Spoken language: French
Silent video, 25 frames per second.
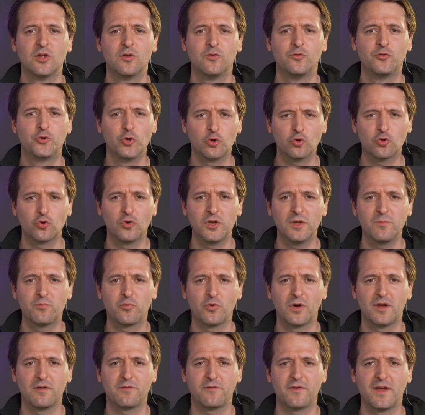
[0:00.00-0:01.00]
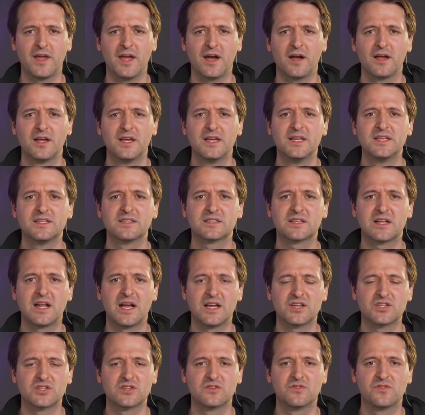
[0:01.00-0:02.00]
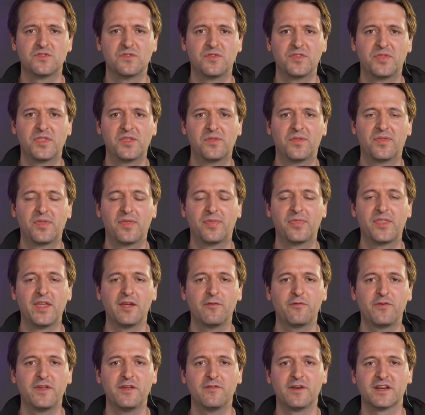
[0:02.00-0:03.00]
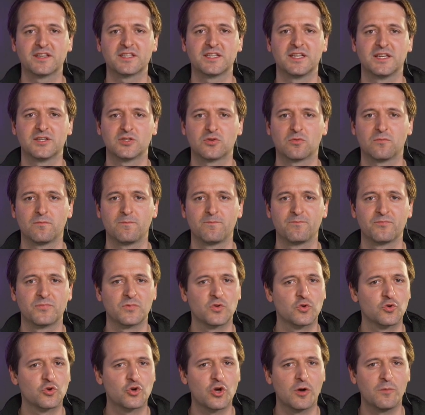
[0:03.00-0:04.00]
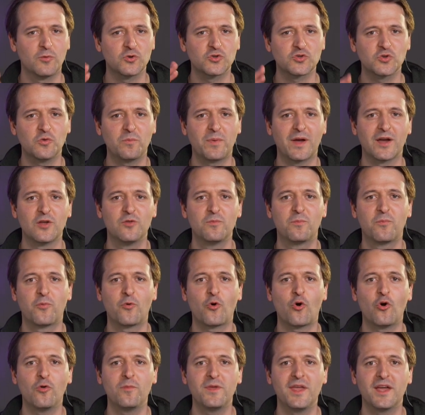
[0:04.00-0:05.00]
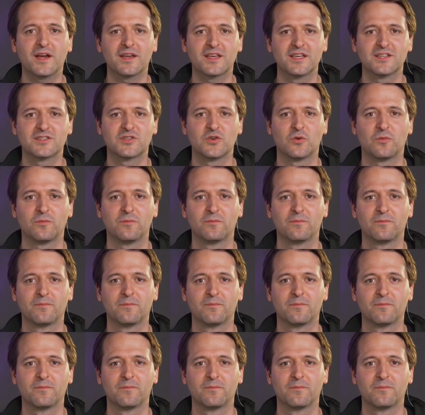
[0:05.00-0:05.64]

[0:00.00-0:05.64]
doctolib.fr slash défi vaccination. Commençons par une première question